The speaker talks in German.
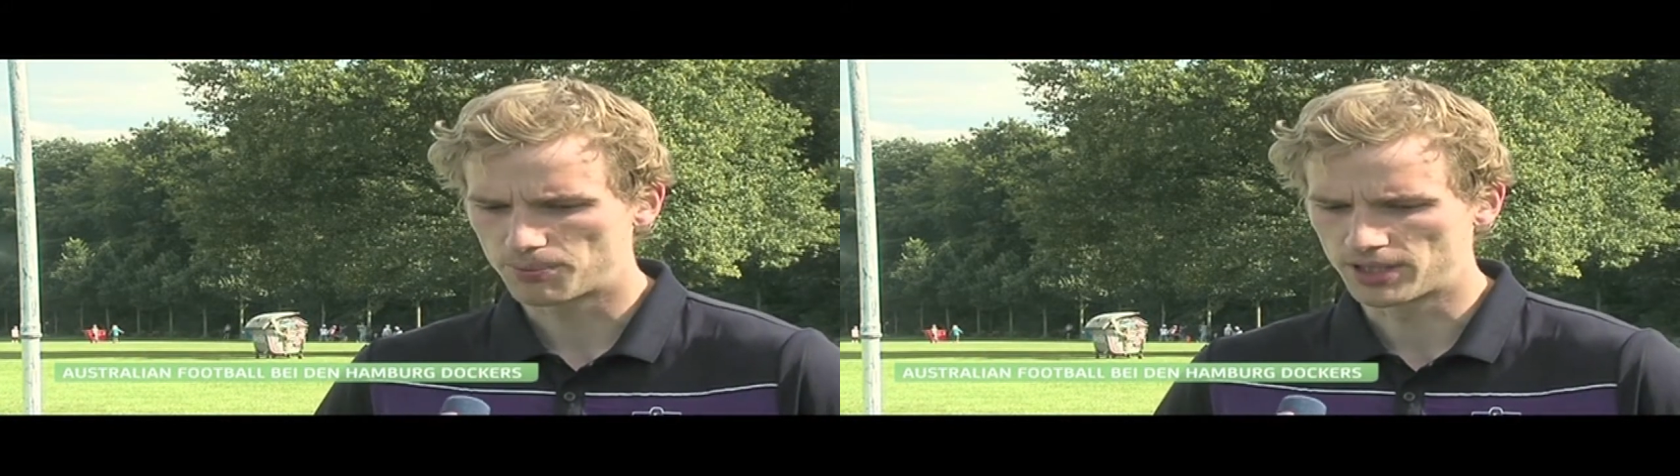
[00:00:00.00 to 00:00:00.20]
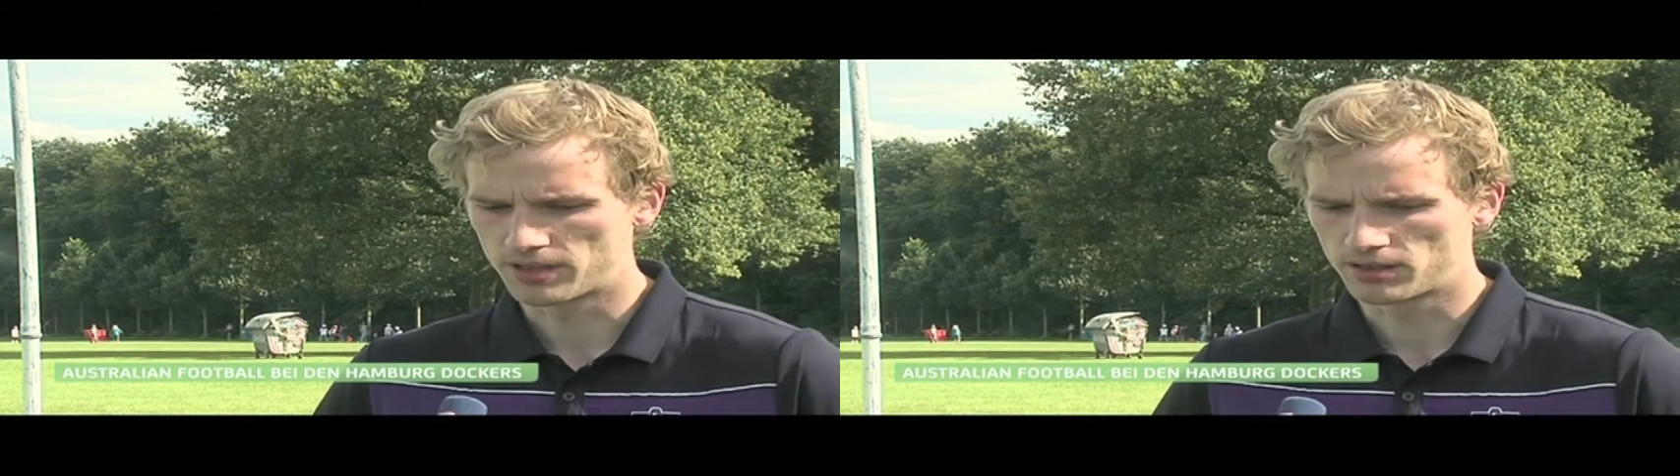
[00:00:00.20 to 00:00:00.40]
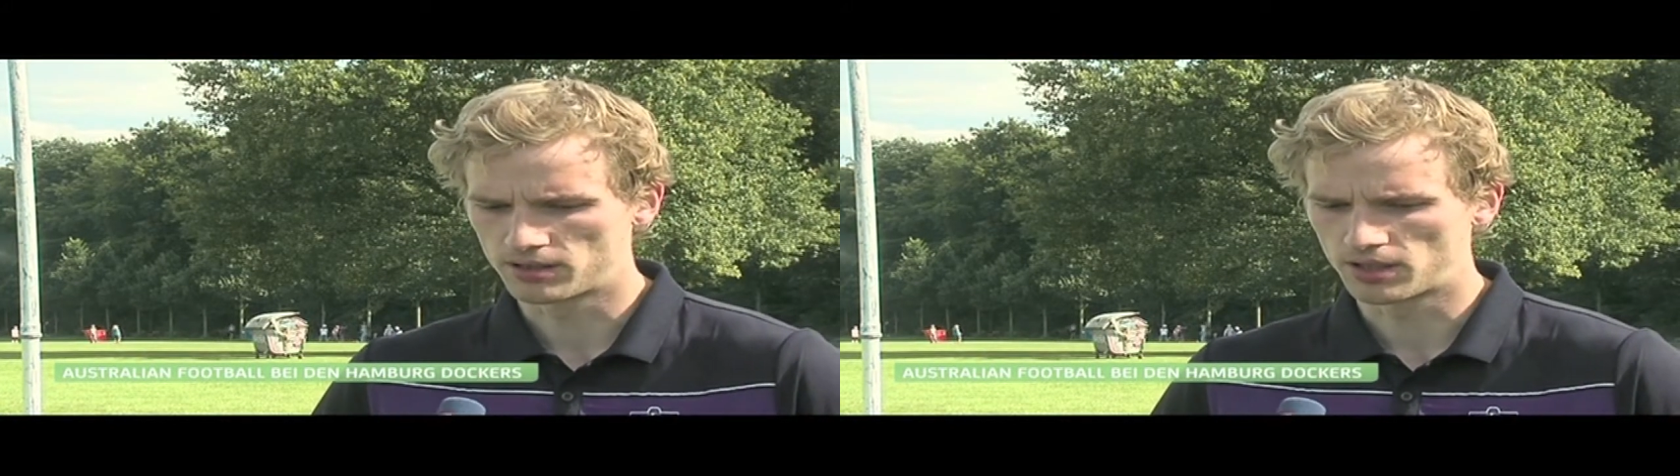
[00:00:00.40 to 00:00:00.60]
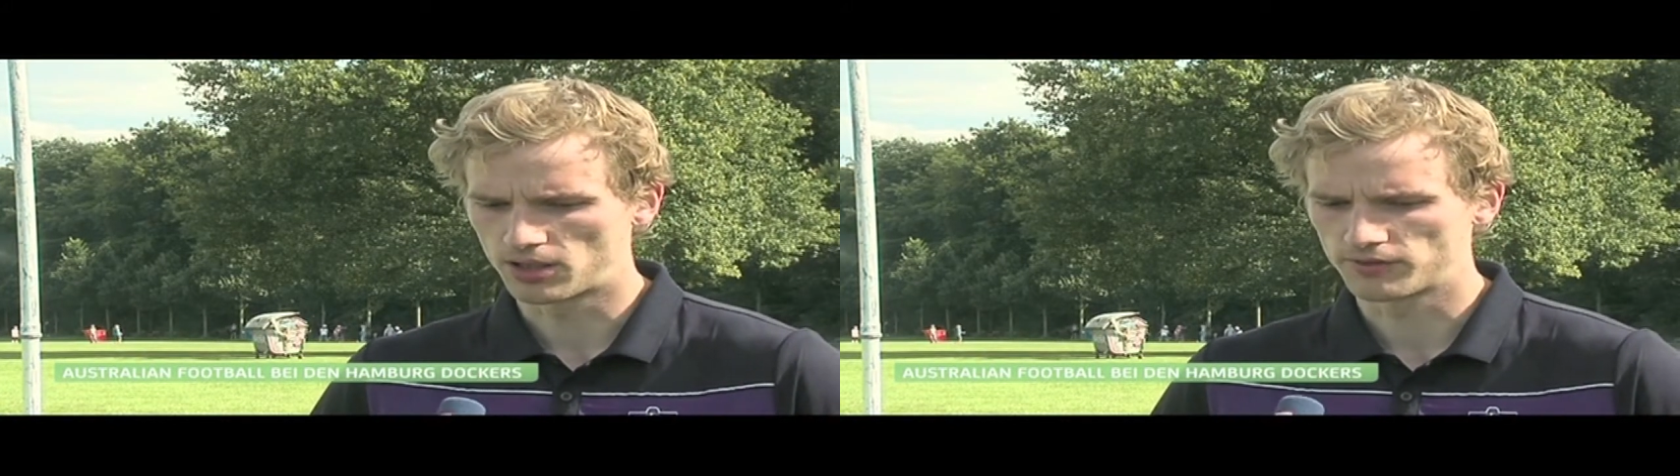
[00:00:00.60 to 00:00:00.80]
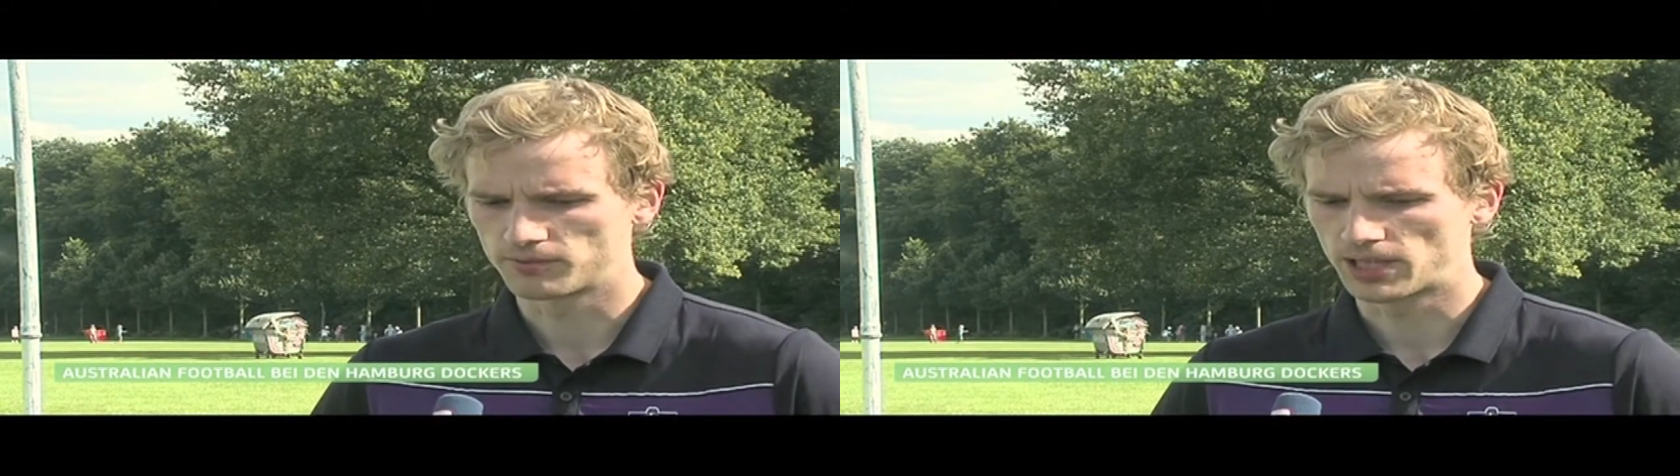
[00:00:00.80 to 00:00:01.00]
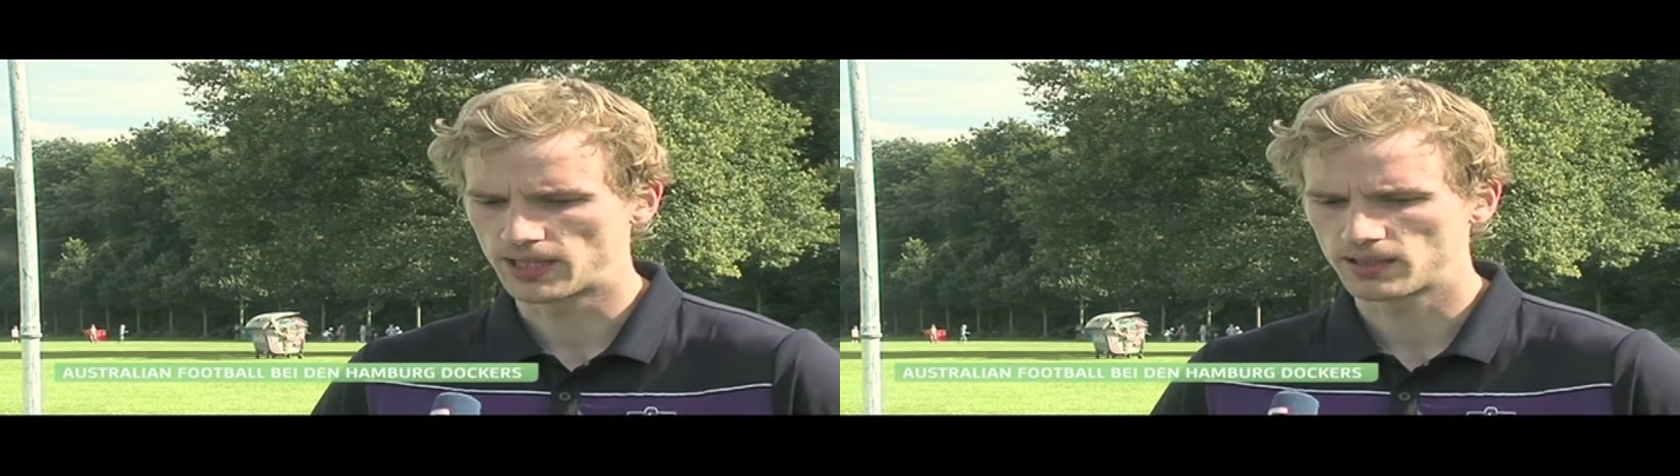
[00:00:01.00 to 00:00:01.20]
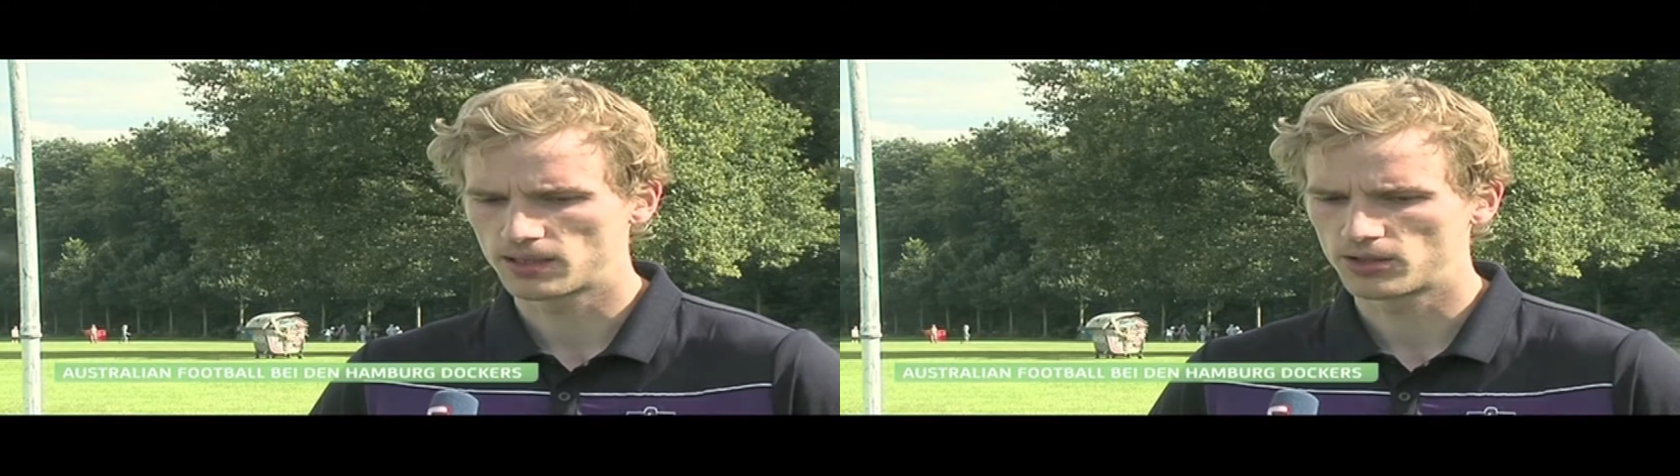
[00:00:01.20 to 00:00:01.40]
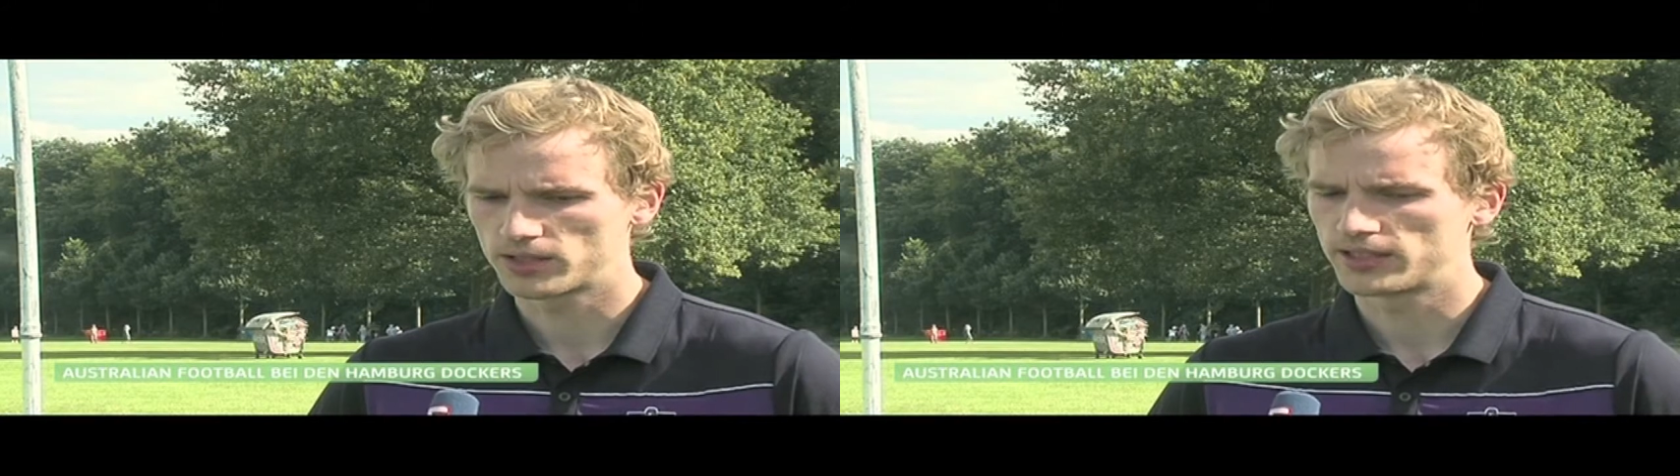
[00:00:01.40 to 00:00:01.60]
bin auf ein paar
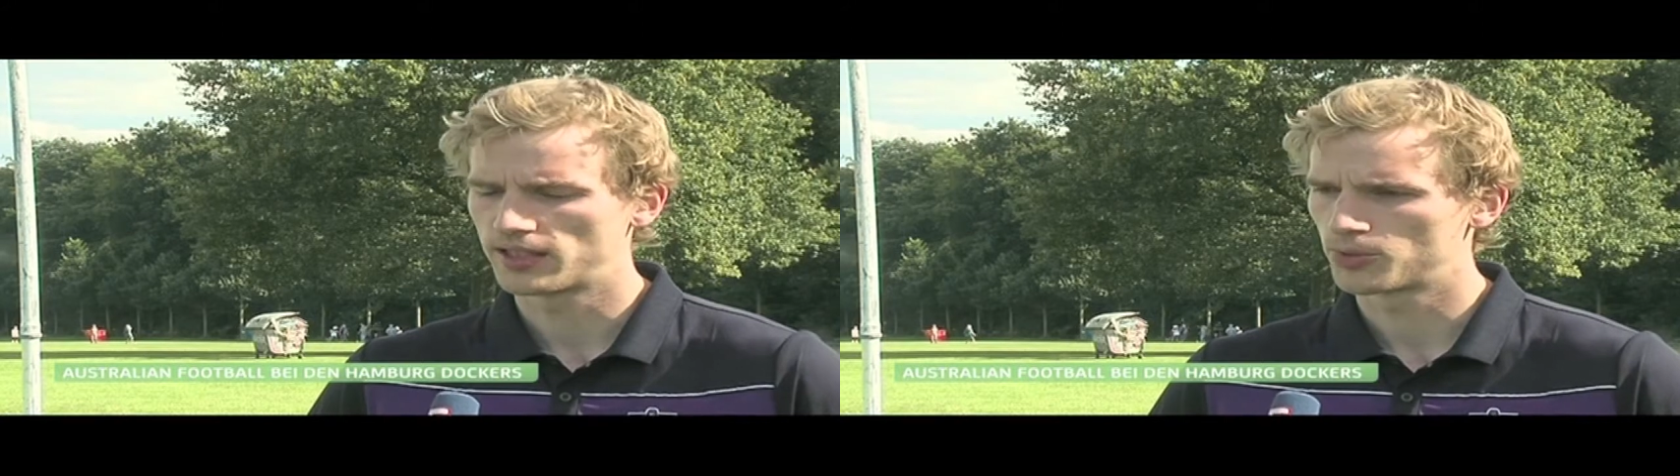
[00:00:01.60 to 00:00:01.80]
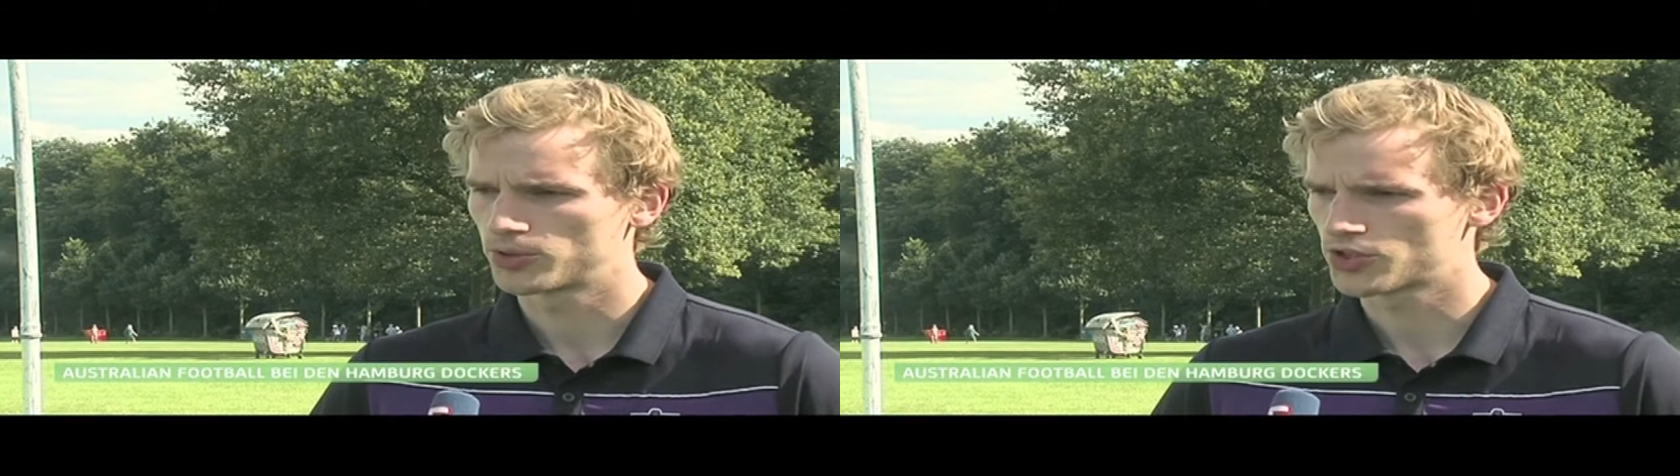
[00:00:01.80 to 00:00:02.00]
andere Leute hier in Hamburg